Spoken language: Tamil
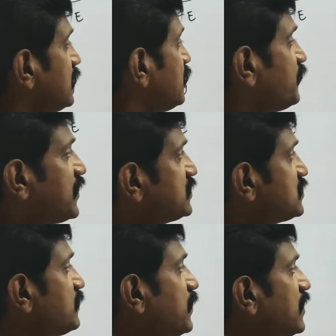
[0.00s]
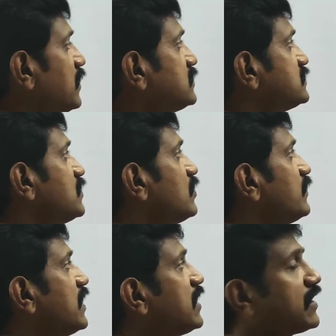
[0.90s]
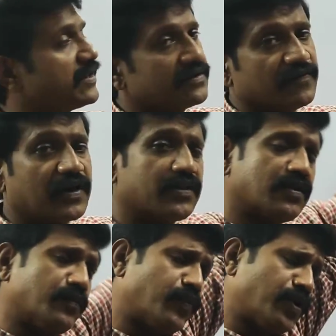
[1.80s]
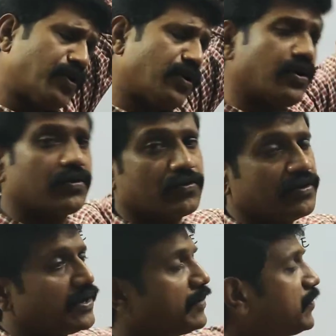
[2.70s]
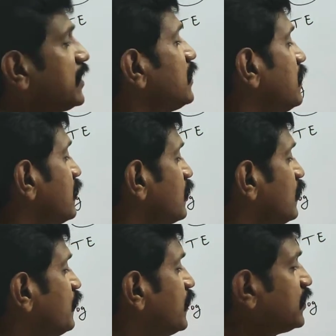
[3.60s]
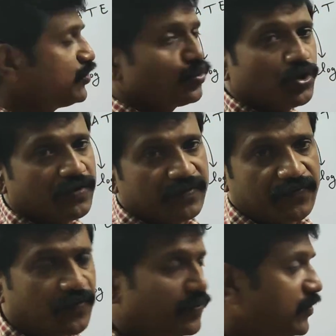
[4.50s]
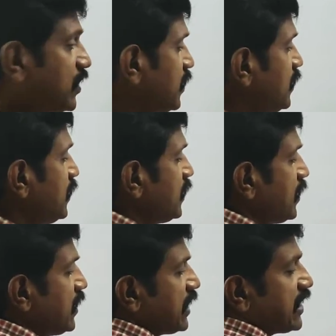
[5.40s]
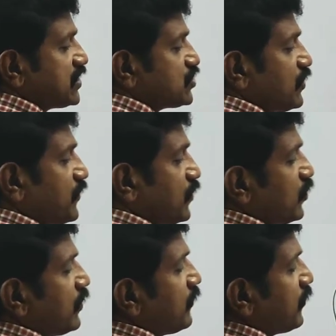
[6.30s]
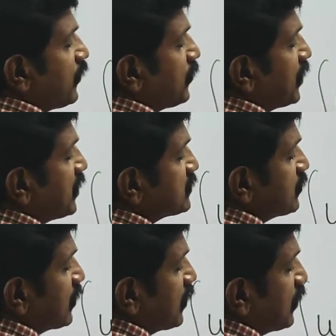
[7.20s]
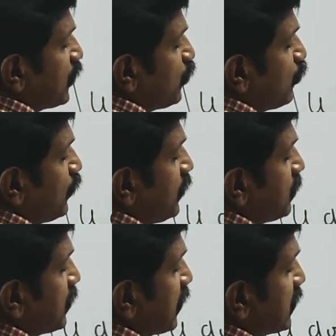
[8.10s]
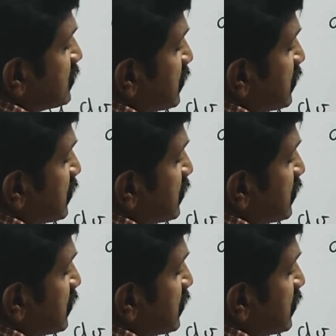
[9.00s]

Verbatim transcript: டிஃப்ரென்ஷியேட் பண்ணால் ஜீரோவே ஆகாது வளர்ந்துக்கிட்டு போயினே இருக்கும் அப்படின்னா கோ ஃபார் யூடிவி ஃபார்முலா இன்டகிரேஷன் ஆஃப் யூடிவி ஃபார்முலா என்ன சொல்கிறாங்கன்னா யூவி மைனஸ்